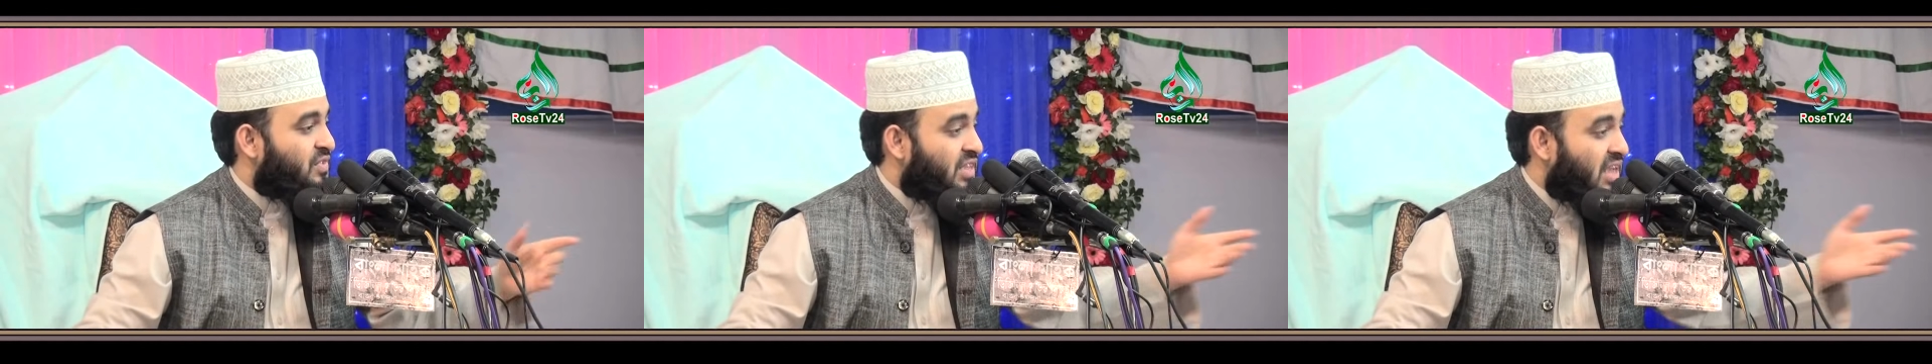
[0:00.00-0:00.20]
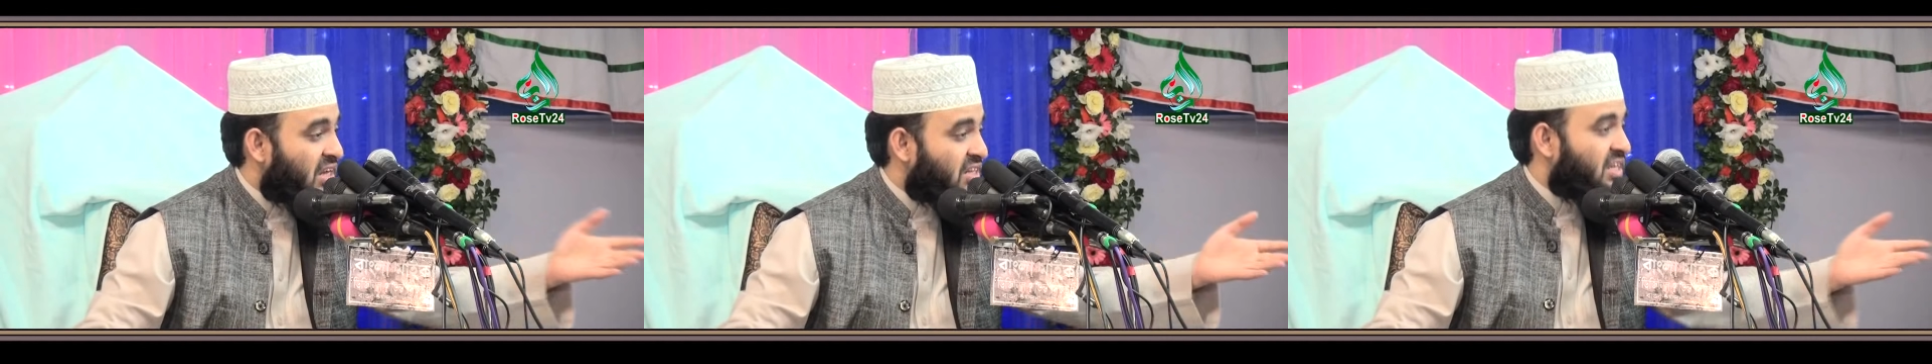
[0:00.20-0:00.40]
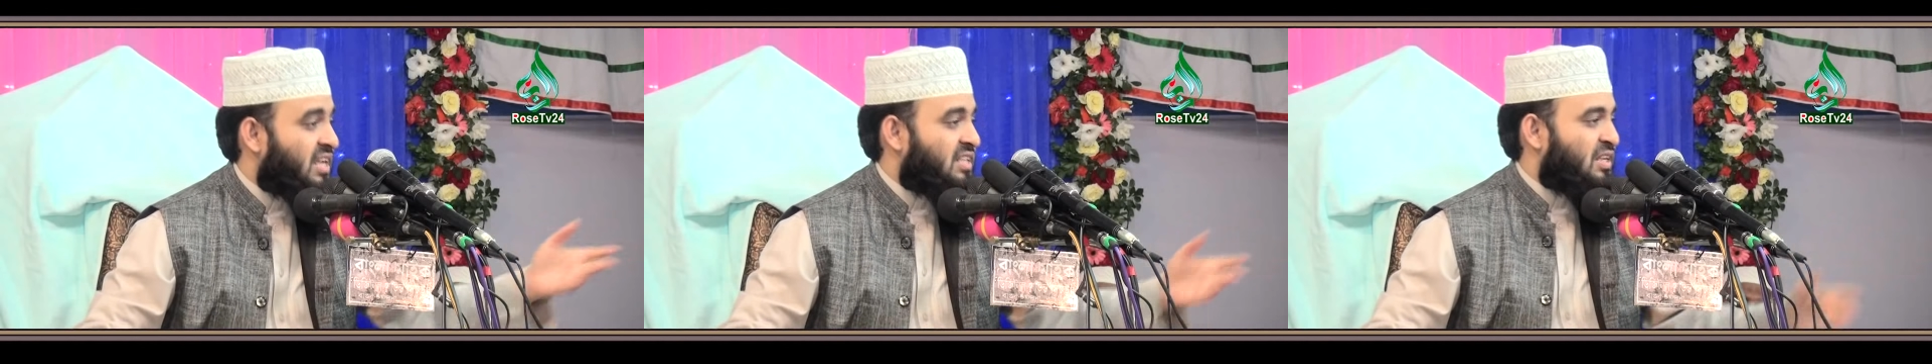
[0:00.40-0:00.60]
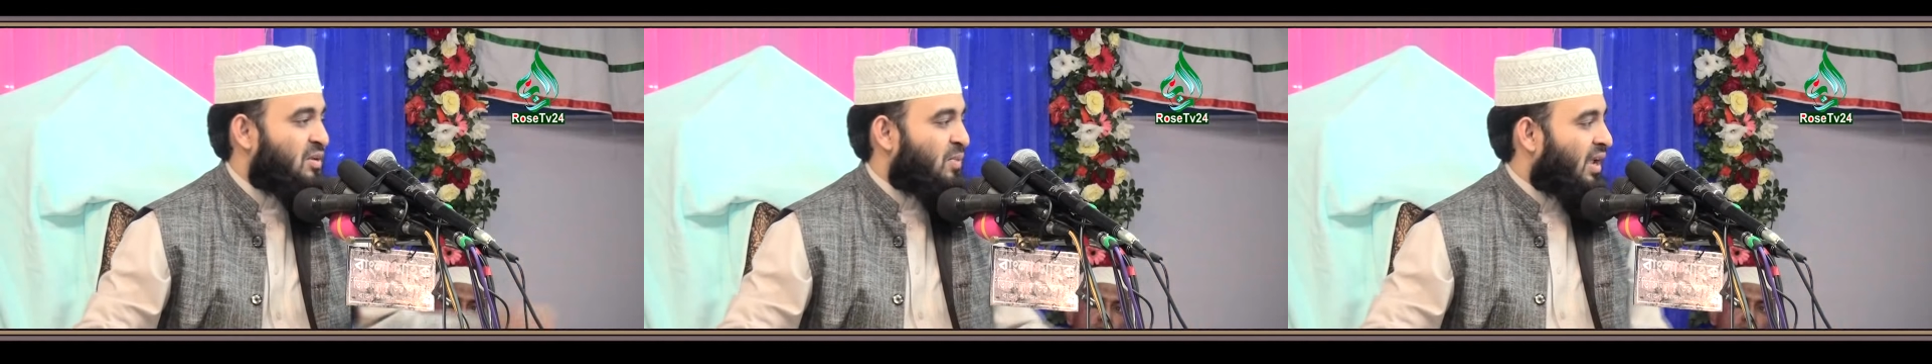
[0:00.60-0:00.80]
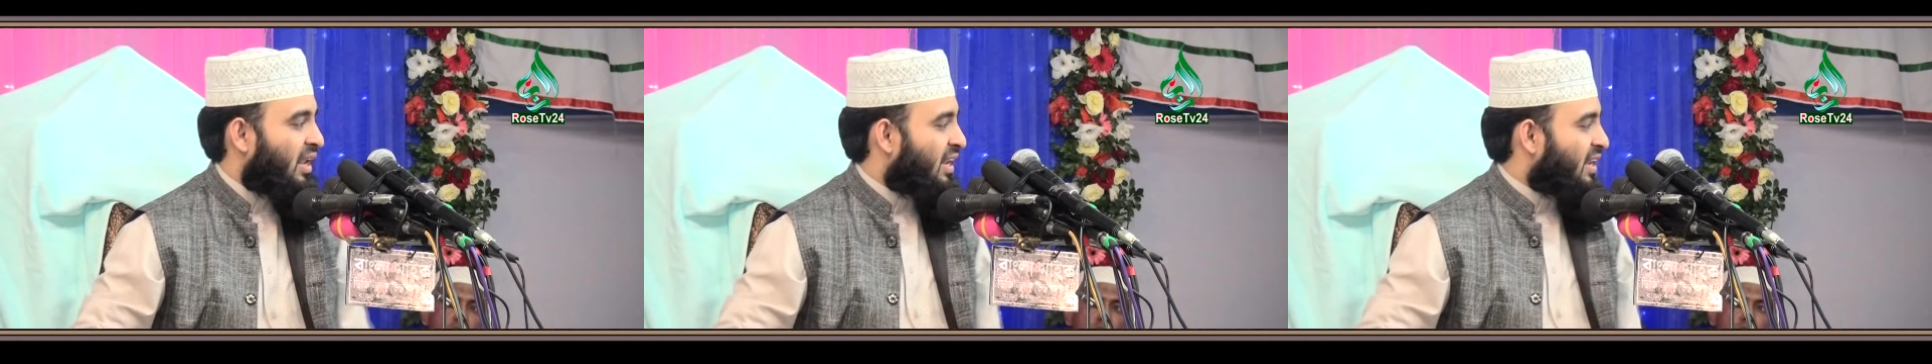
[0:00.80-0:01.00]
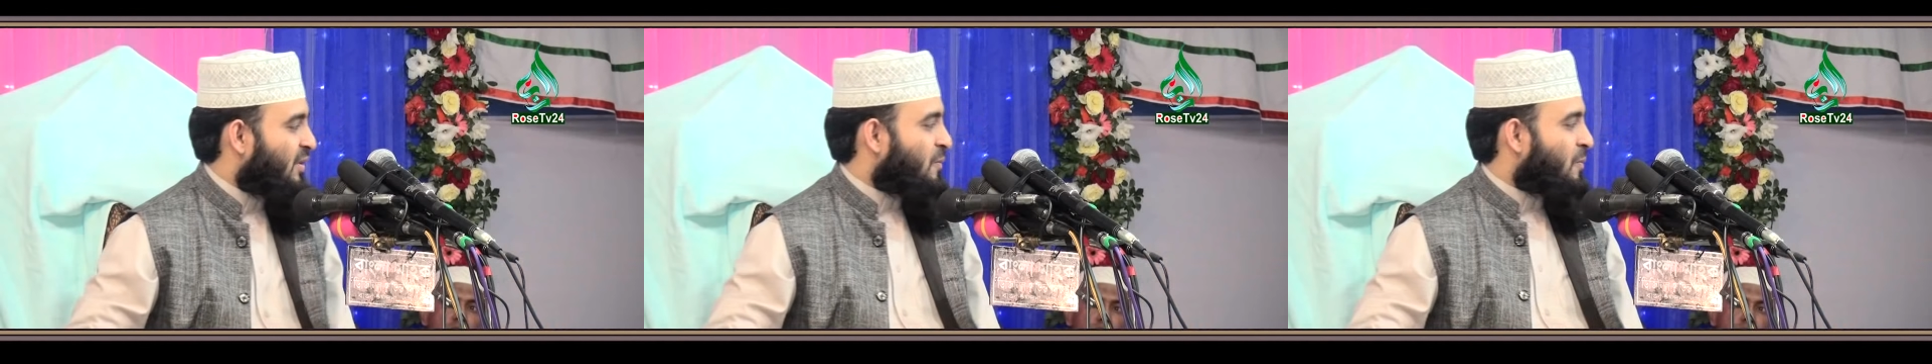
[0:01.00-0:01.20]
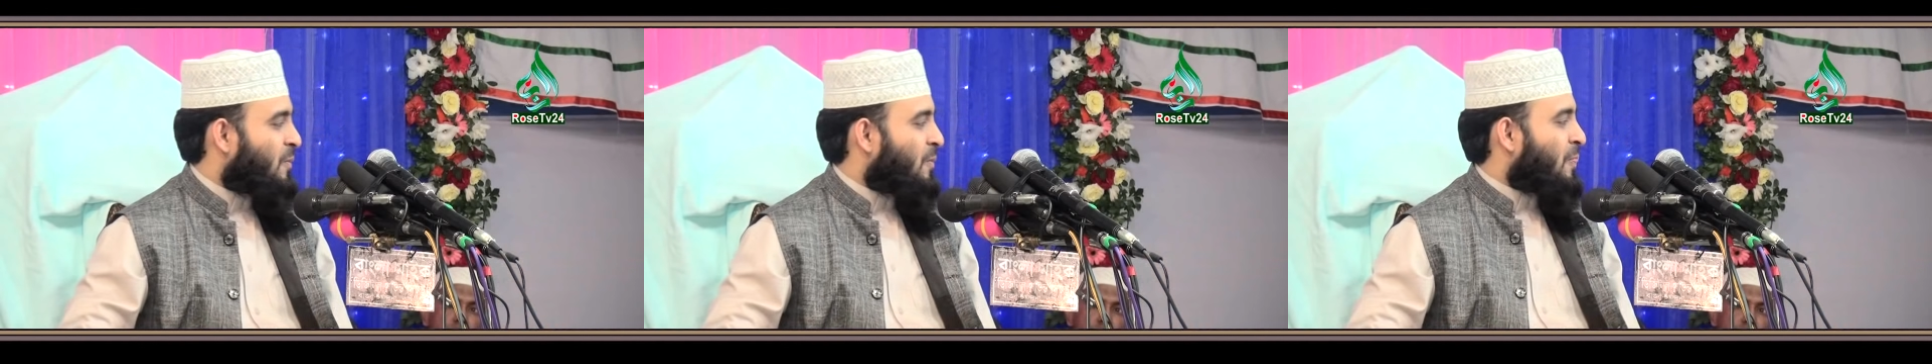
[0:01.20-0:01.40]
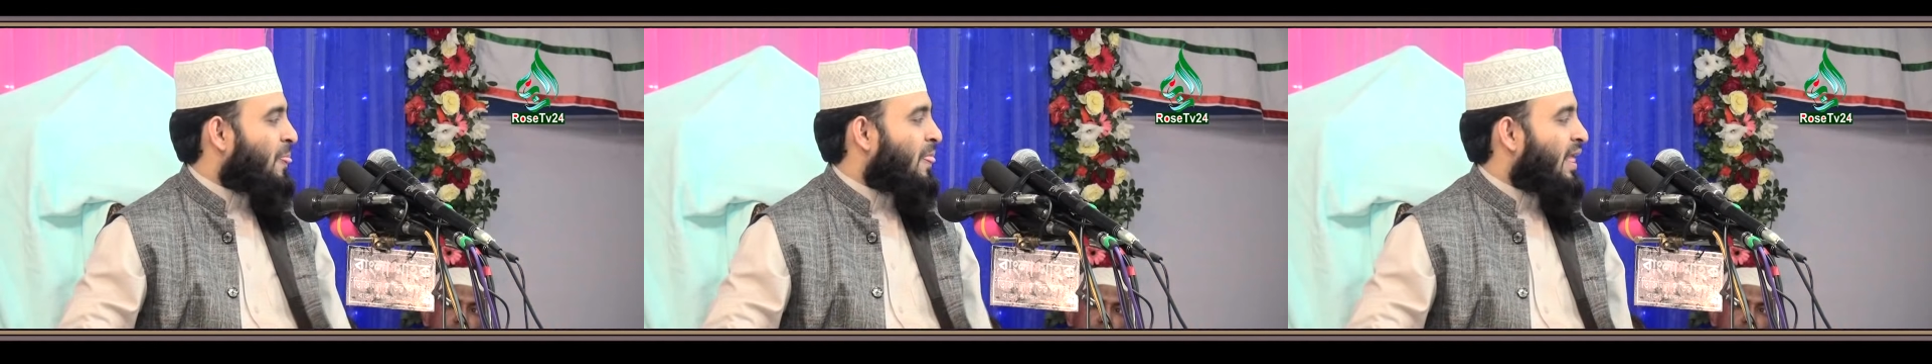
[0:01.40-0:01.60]
ছিয়াশি হাজার মাইল
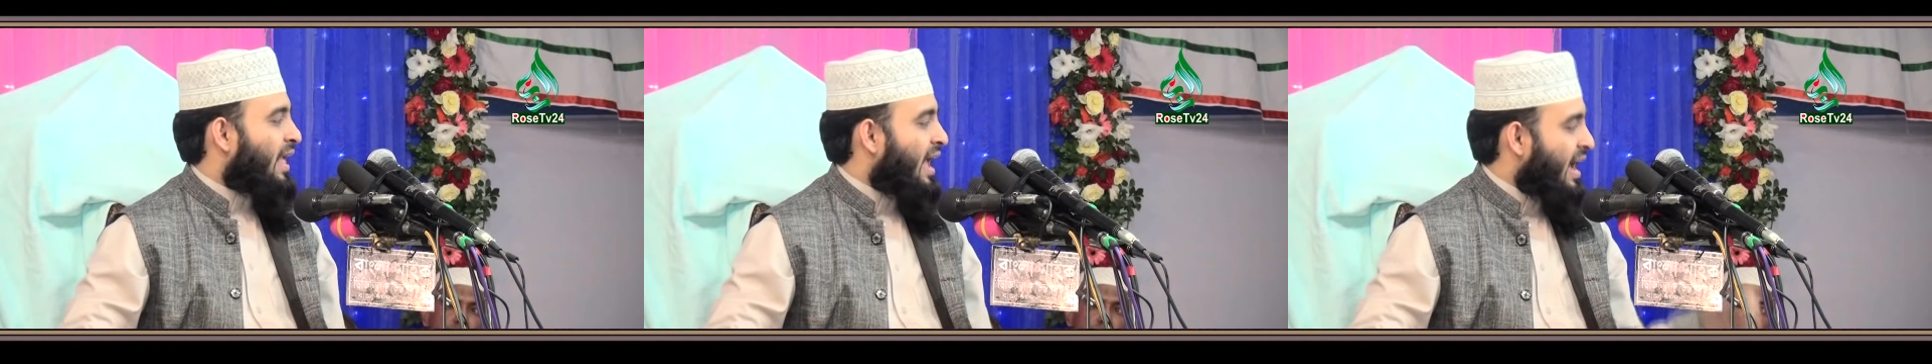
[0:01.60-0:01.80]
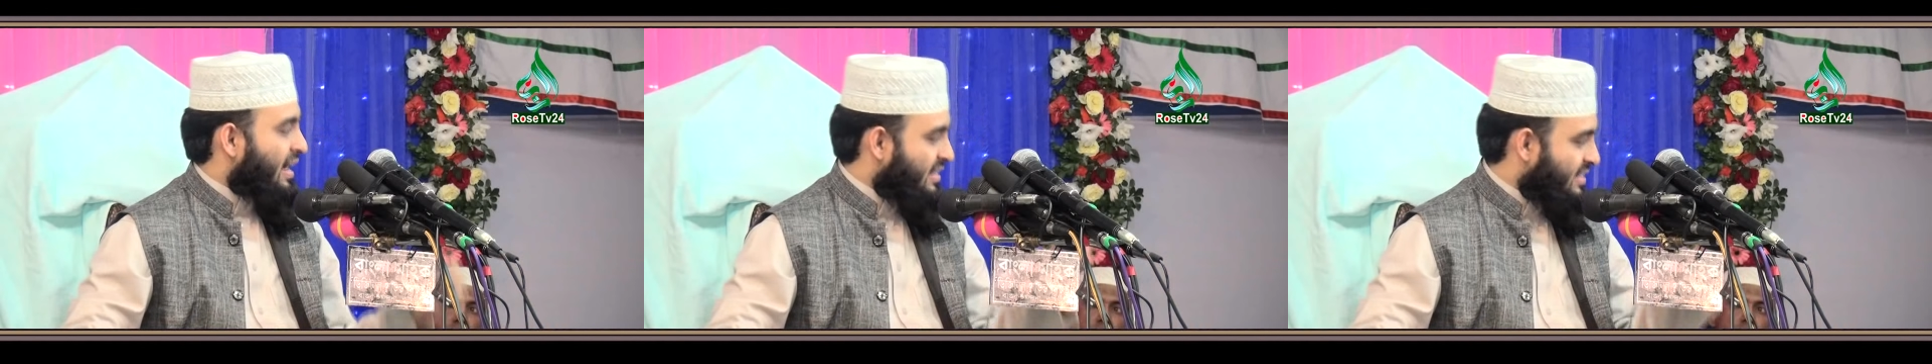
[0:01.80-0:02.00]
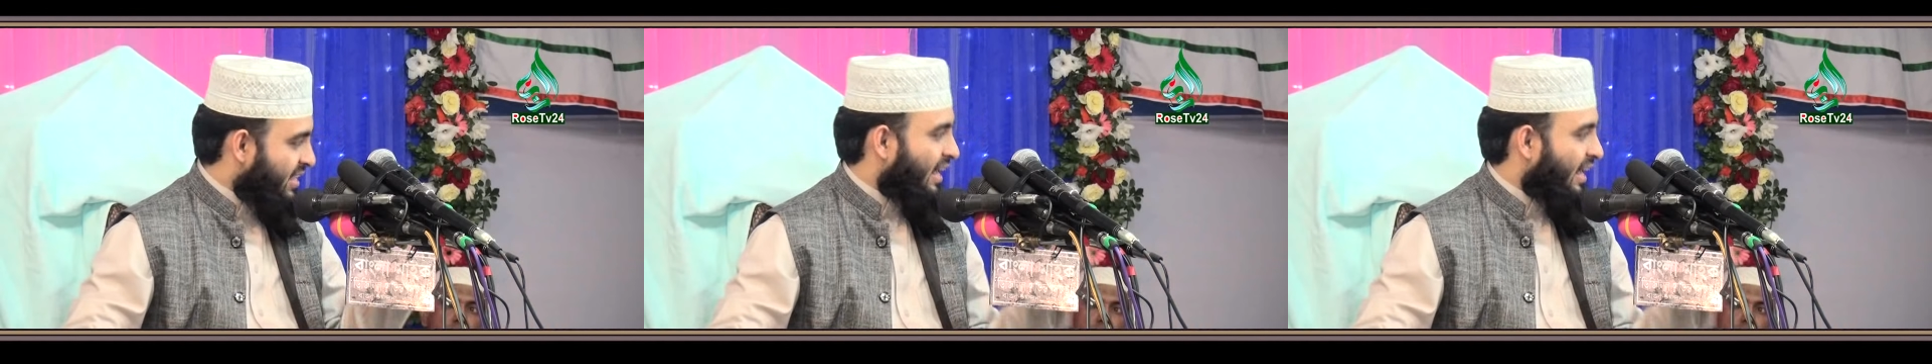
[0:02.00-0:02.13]
এক